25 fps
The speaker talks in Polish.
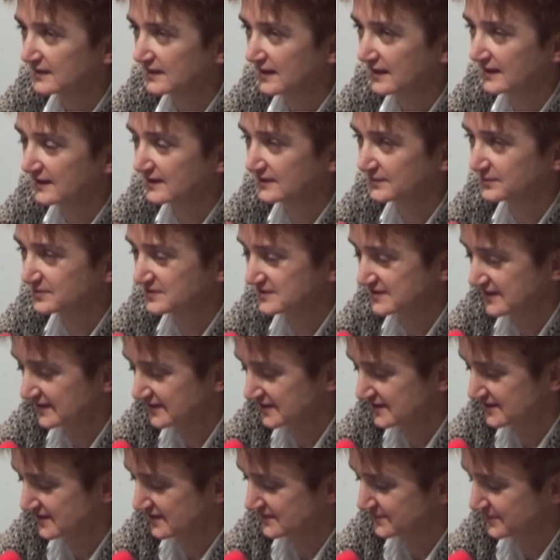jak przez
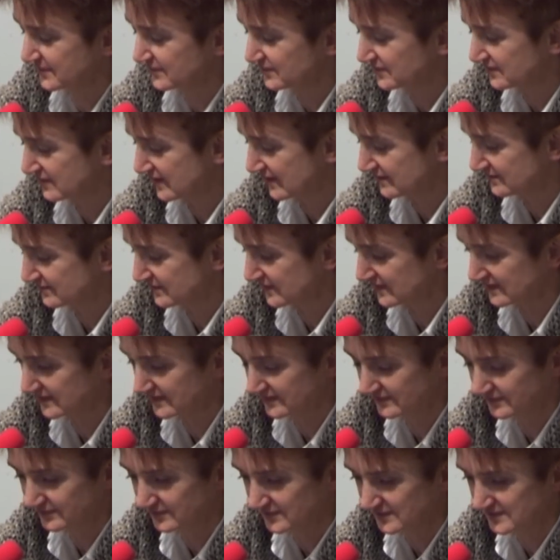jakiś czas pełniłam
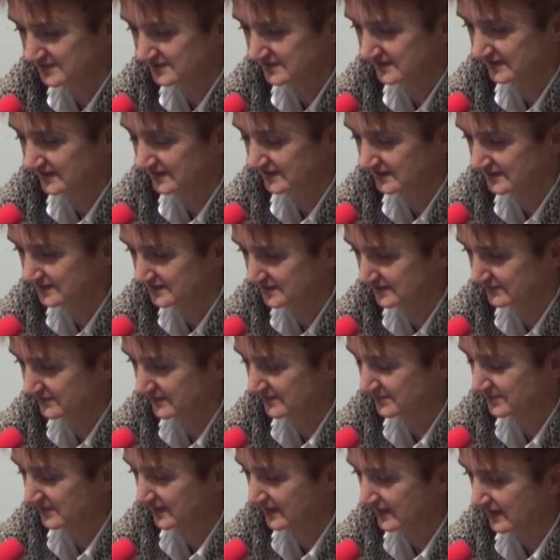e, funkcję
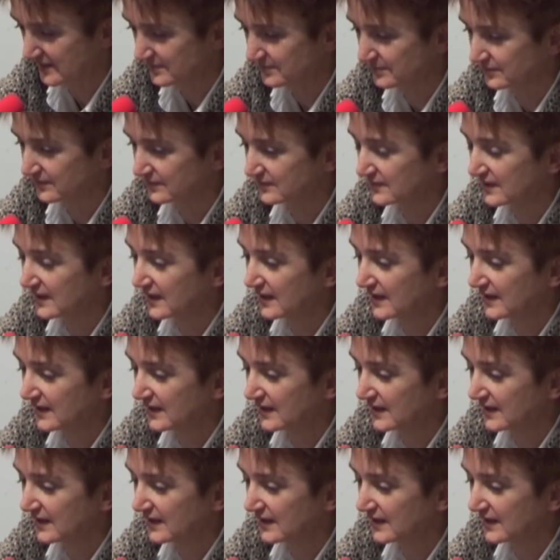szefa PKP-u,